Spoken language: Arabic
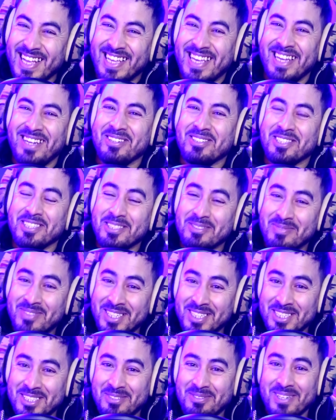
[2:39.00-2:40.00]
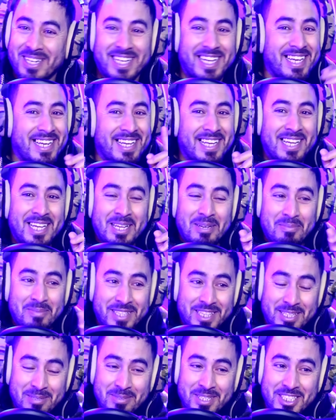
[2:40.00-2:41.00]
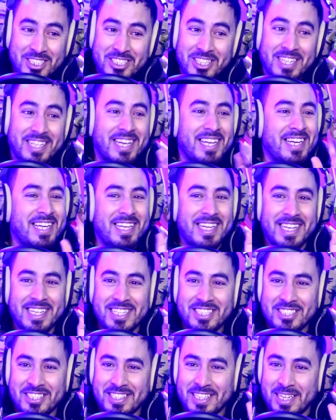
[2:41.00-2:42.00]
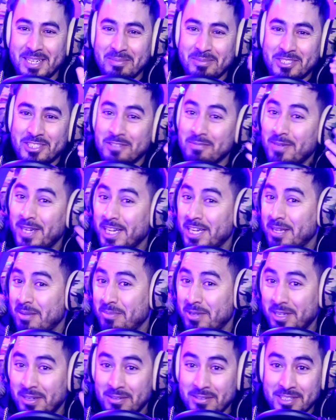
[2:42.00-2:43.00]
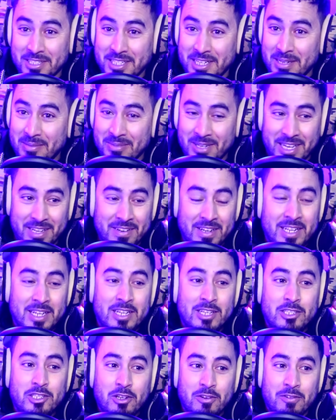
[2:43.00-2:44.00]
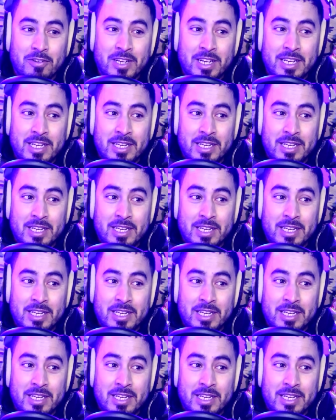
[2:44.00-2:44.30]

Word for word: قال واش الضش قال من الضمين الشان قال لي لا لا جزائري مش ما على بالوش كاع بعض شوف